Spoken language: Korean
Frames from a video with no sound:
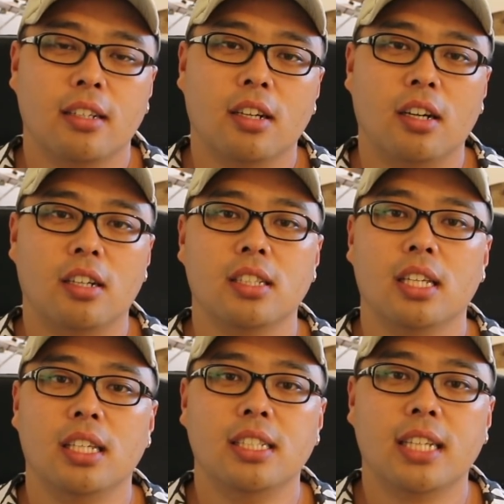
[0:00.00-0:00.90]

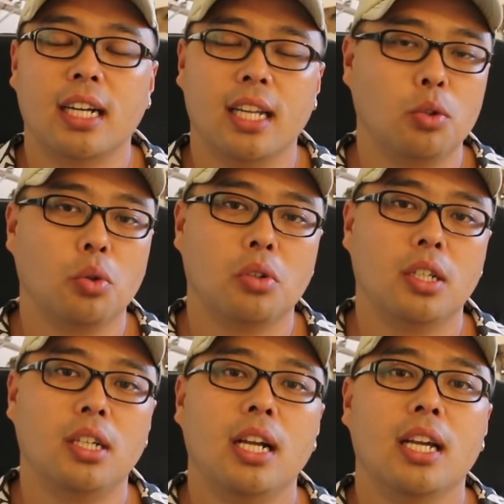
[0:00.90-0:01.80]
그런 이상한
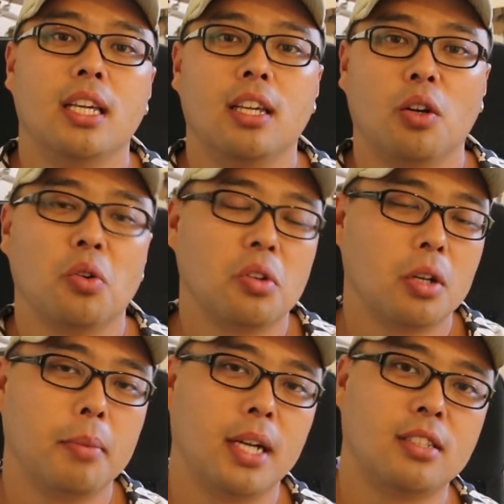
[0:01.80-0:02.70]
행동을 이
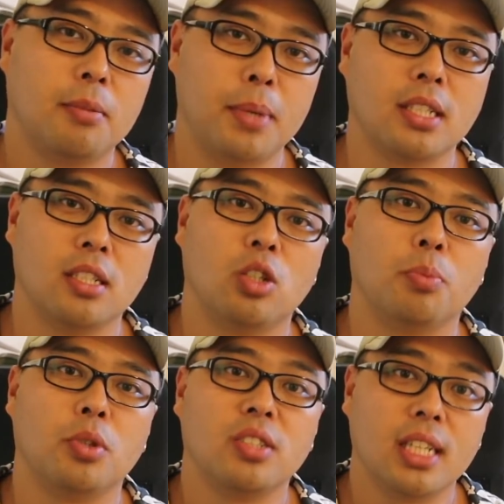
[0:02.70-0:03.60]
코로나 바이러스 백신
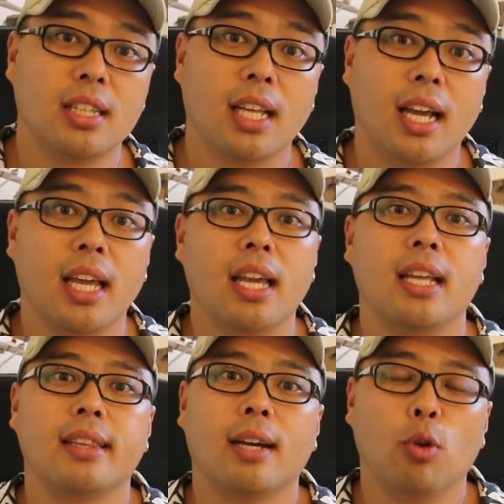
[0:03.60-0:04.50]
접종 센터에
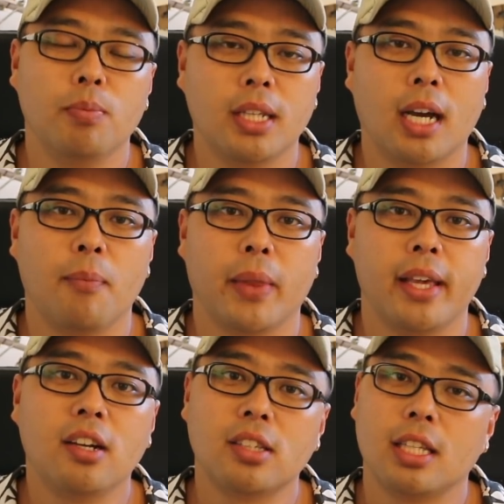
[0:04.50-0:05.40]
했다고 합니다.
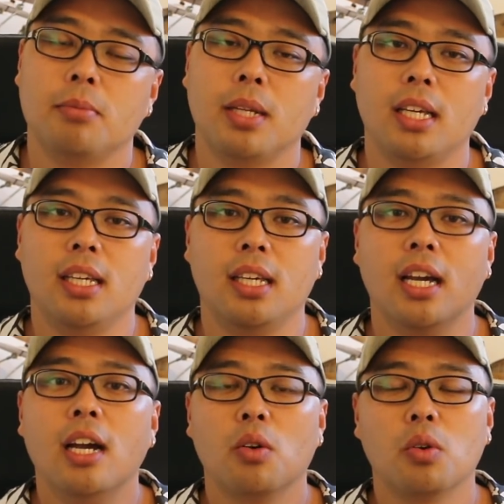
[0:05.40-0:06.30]
이것 때문에
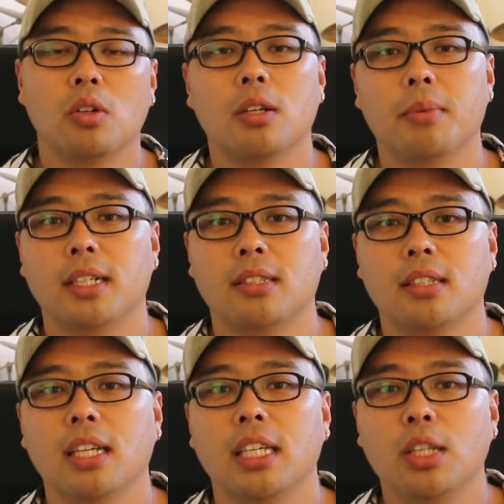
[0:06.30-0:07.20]
이 코로나
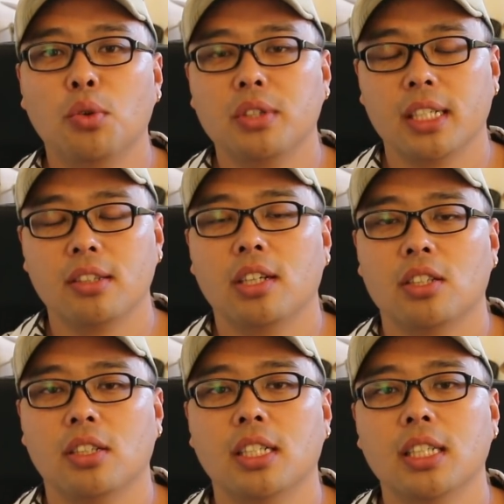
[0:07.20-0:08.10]
바이러스 이동
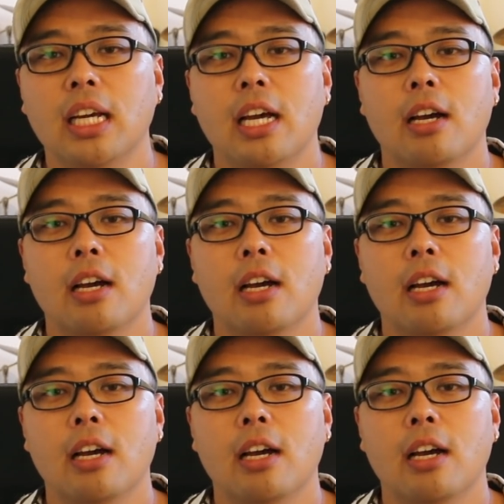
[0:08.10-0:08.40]
센터에서는